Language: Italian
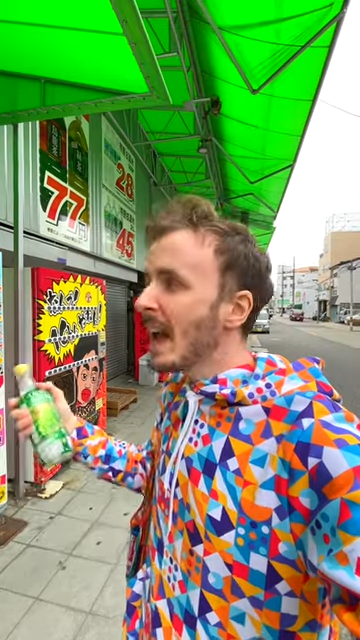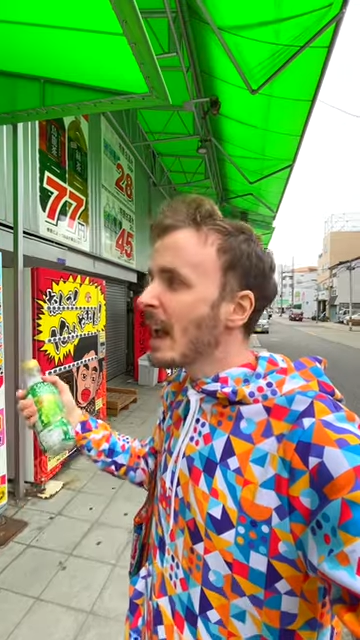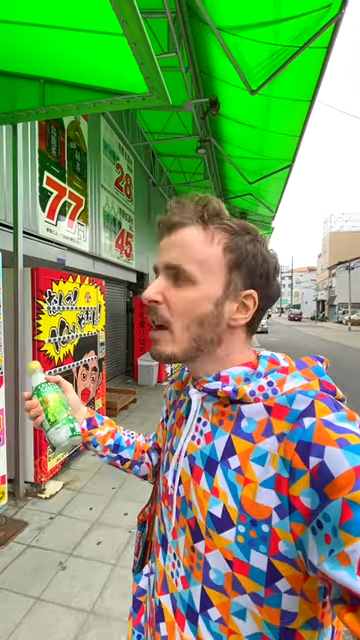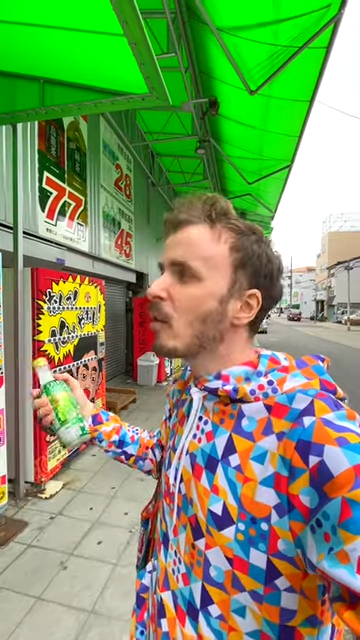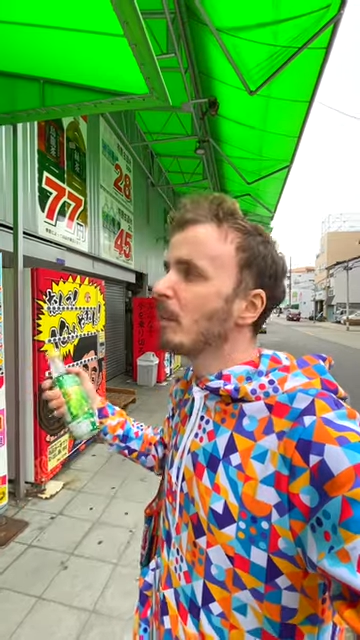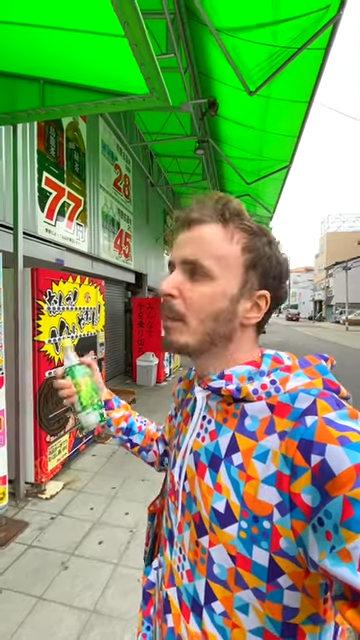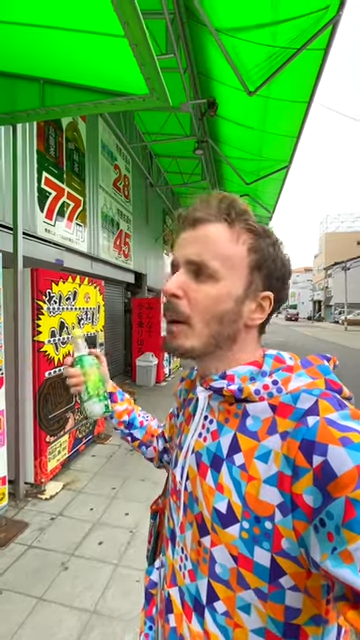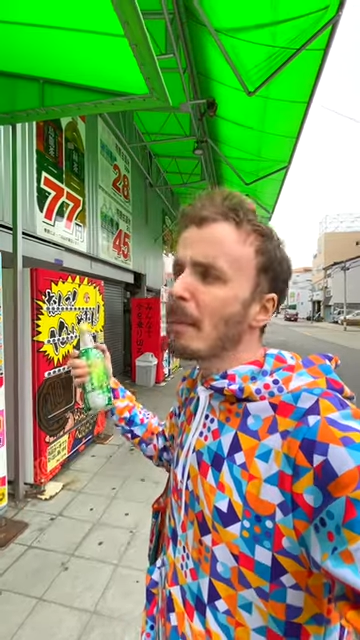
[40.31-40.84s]
e
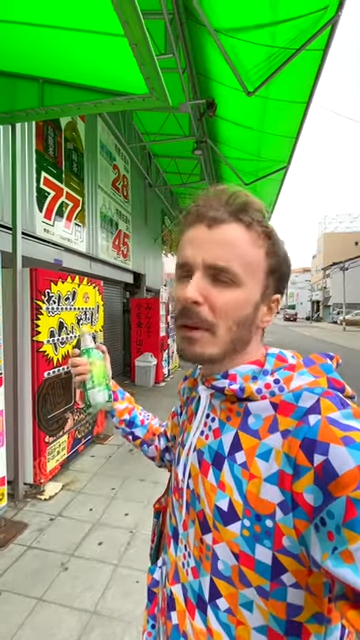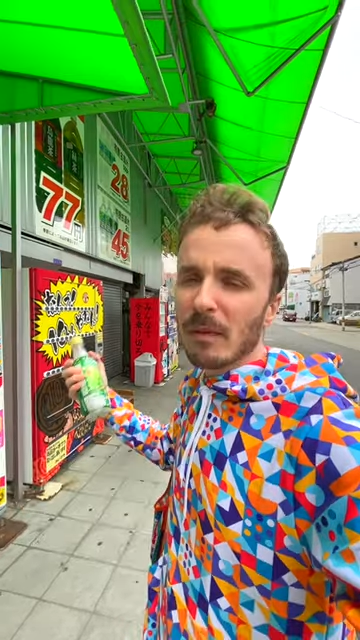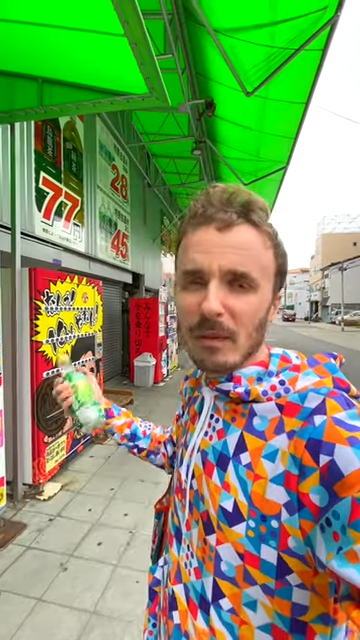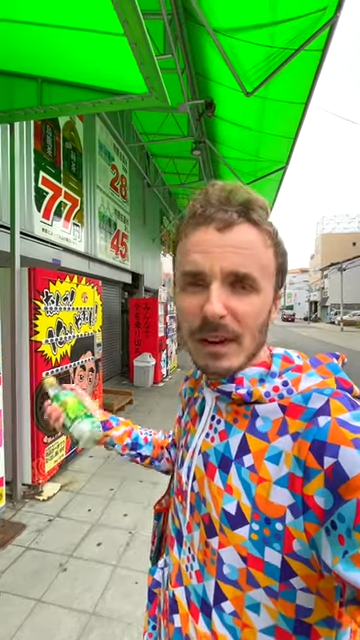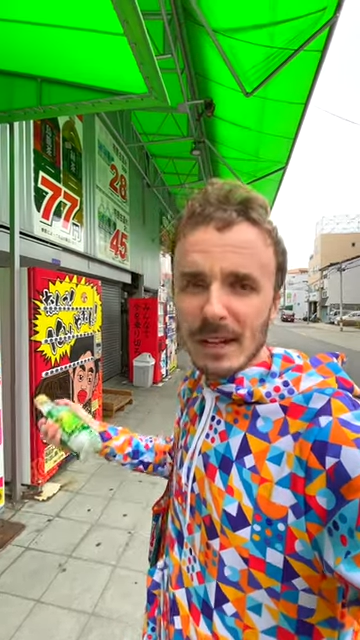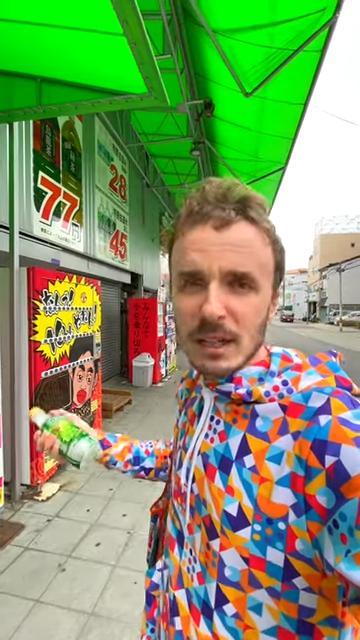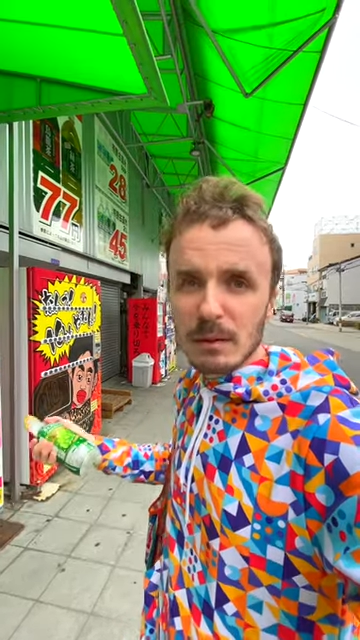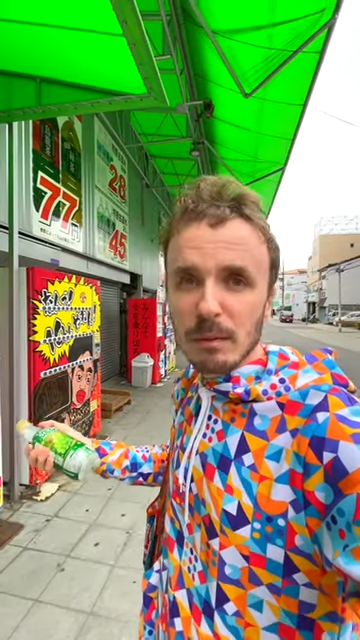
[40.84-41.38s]
un po' per
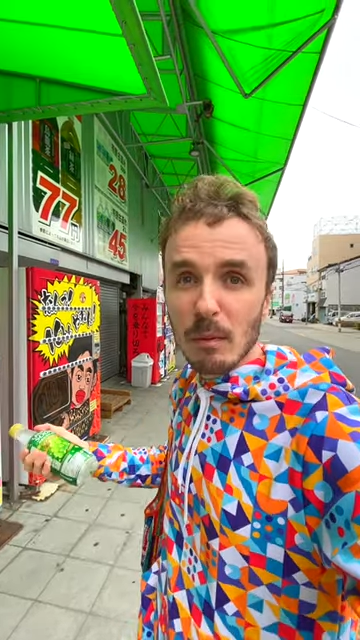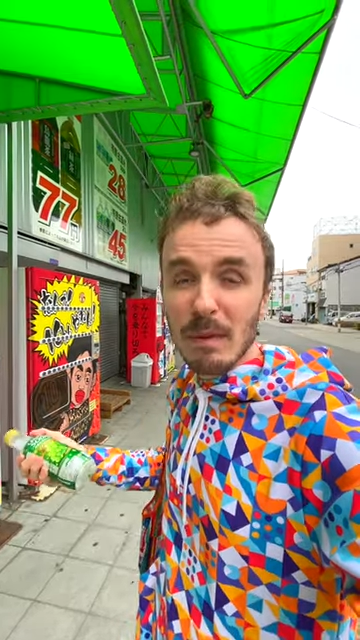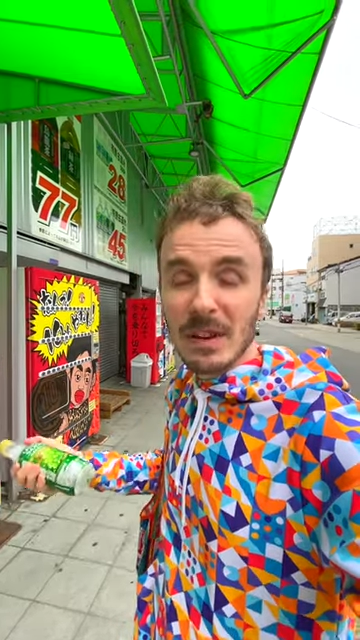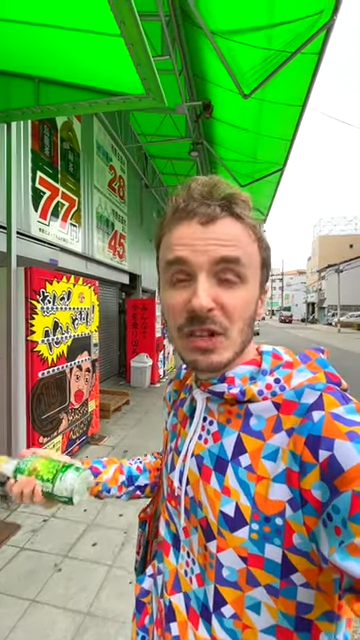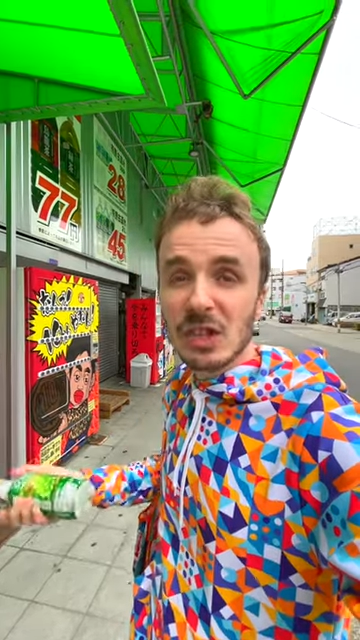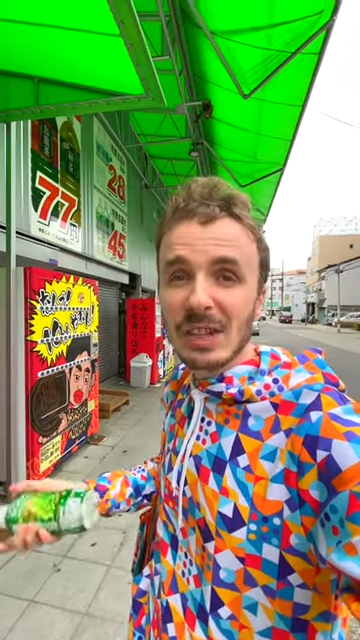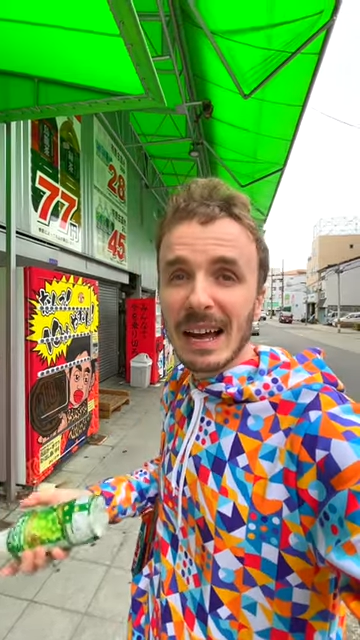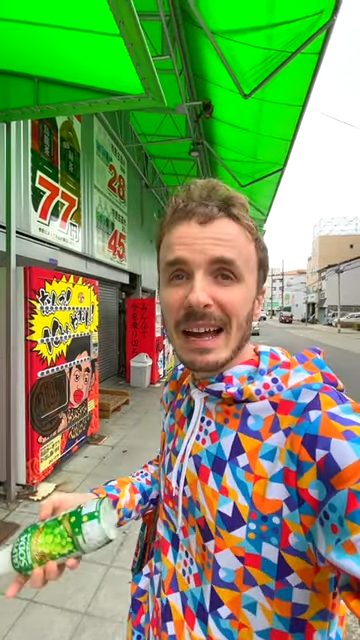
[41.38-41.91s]
farsi
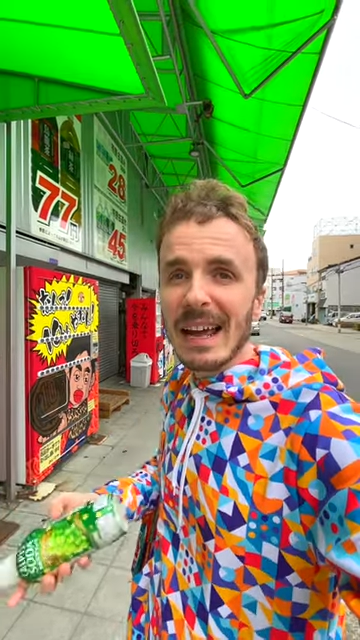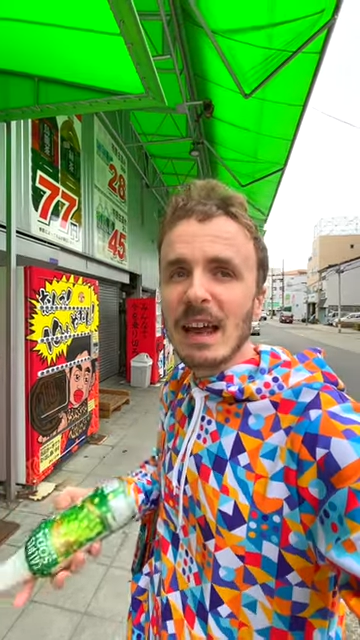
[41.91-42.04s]
pubblicità